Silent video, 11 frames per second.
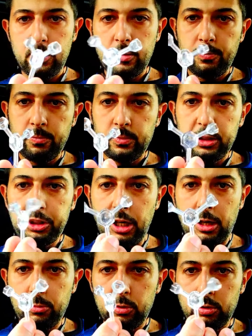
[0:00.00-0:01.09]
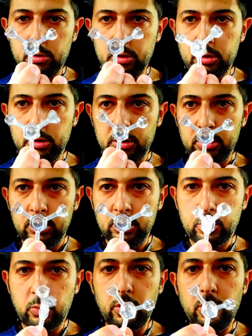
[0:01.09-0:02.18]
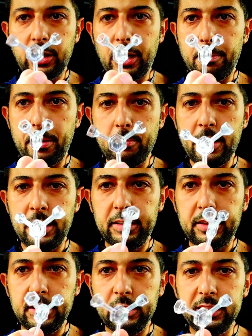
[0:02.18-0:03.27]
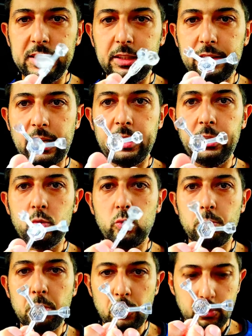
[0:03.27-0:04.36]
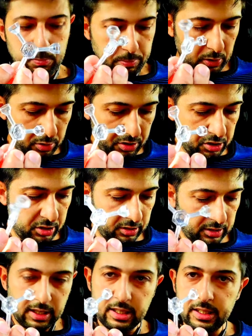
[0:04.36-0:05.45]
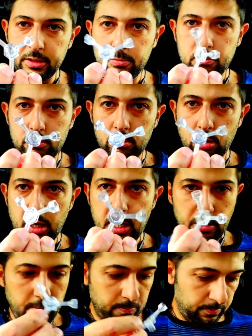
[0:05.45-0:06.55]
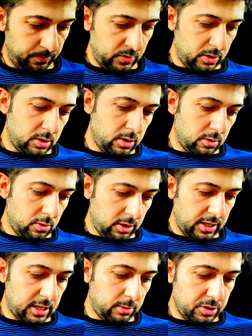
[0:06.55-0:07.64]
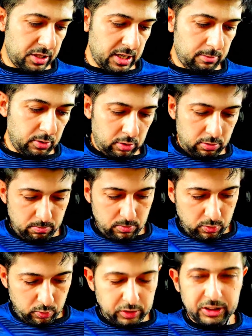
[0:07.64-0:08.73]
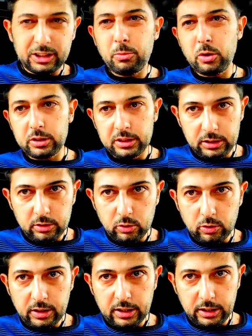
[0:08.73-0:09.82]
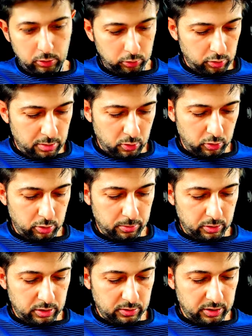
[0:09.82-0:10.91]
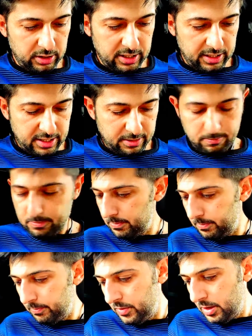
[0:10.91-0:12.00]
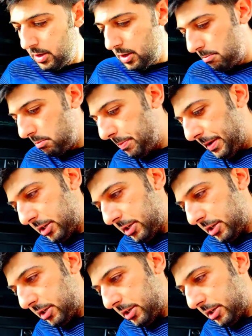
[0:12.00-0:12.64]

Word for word: um, diciamo uh, quello che permette di settare il cubo per ogni centrale ok ok usiamolo questo unboxing non credo duri molto però devo dire che mi